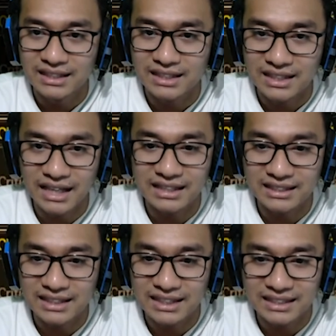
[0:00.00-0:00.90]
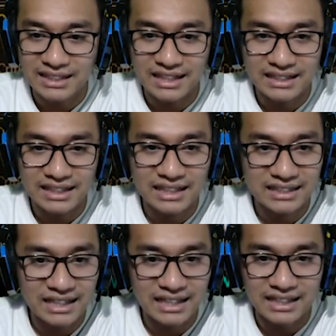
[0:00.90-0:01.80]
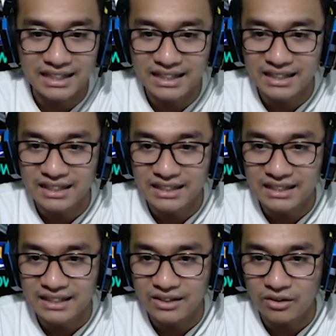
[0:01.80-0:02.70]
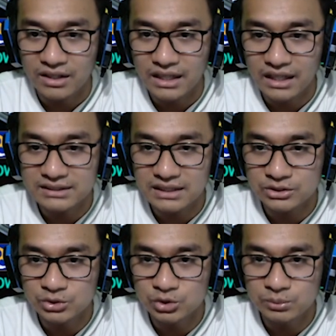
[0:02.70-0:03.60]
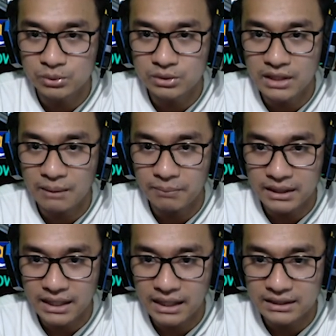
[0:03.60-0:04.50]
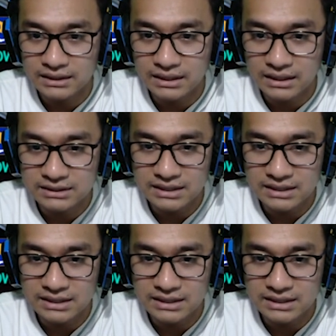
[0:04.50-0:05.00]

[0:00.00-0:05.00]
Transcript: keren keren keren keren keren Oke, okay, 178 kah yang tertinggi?